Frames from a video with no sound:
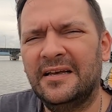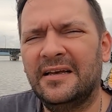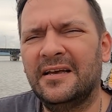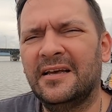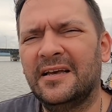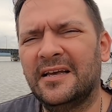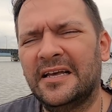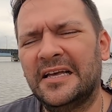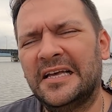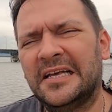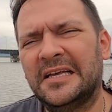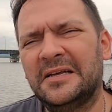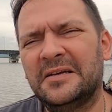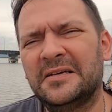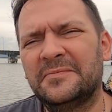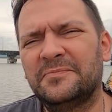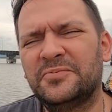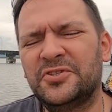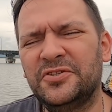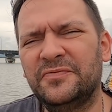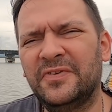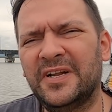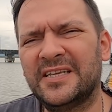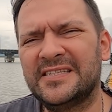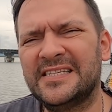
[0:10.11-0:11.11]
E,
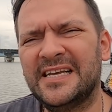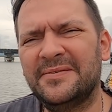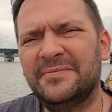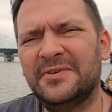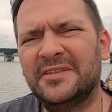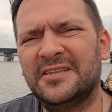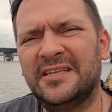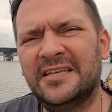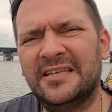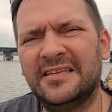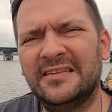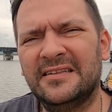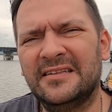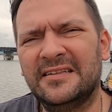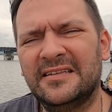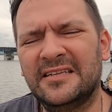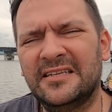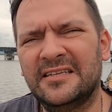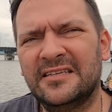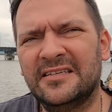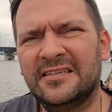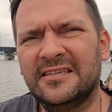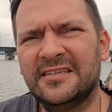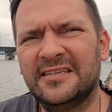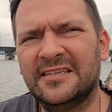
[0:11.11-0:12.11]
przywracamy tę e,
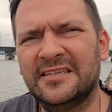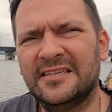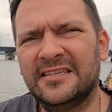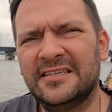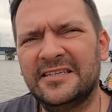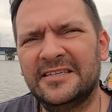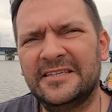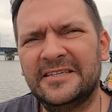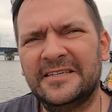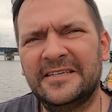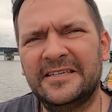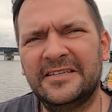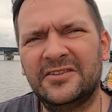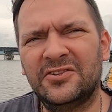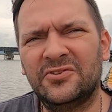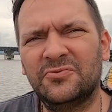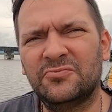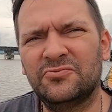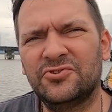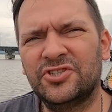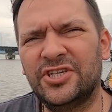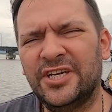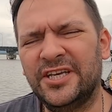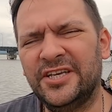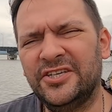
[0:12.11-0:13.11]

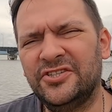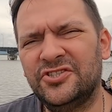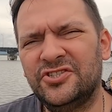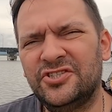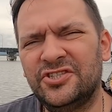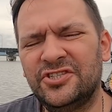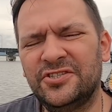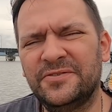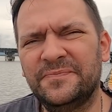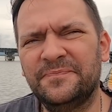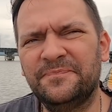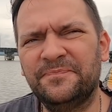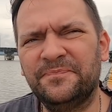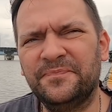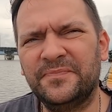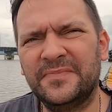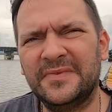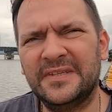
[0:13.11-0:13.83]
część